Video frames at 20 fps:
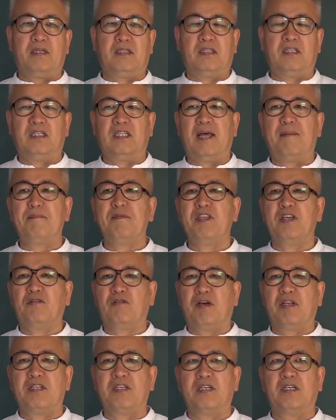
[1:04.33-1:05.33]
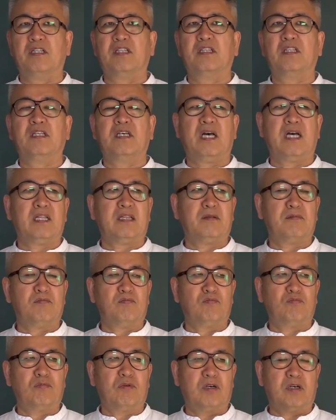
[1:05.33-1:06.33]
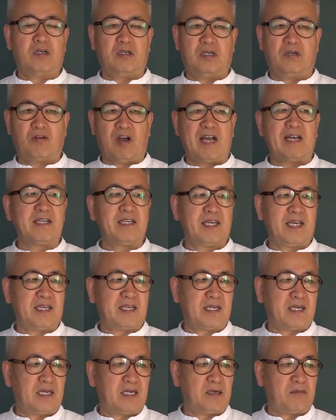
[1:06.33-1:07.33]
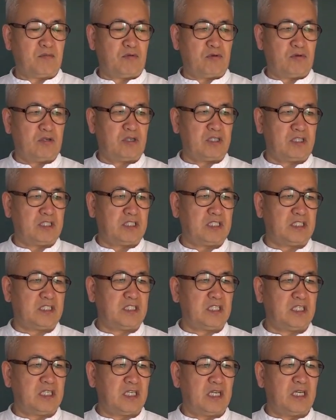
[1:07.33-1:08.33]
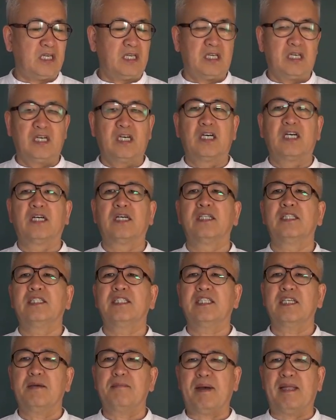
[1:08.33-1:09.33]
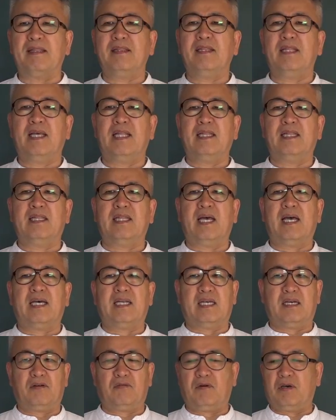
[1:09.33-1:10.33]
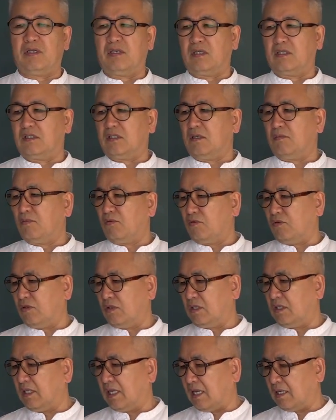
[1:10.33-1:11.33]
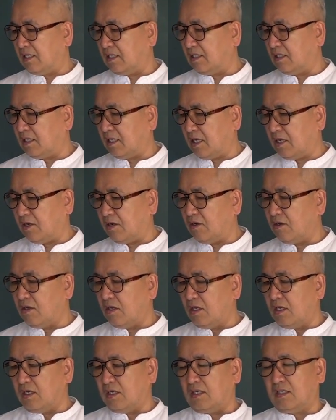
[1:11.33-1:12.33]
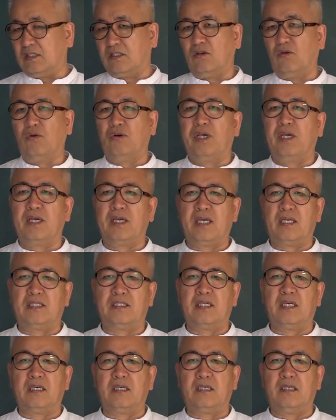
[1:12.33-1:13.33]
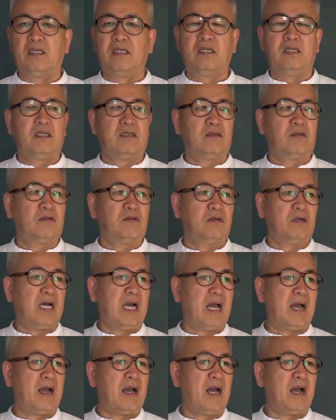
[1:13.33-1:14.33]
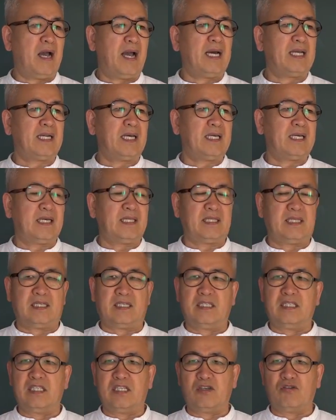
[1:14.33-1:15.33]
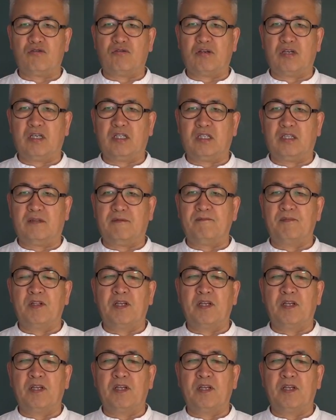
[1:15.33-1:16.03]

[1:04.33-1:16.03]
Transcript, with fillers: 어떤 남녀관이 어떠한 관계인가를 보는 것이지, 언제 만난다라고 하는 것을 보는 건 아니세요. 그래서 오행의 짝을 알아야 되는 이유는,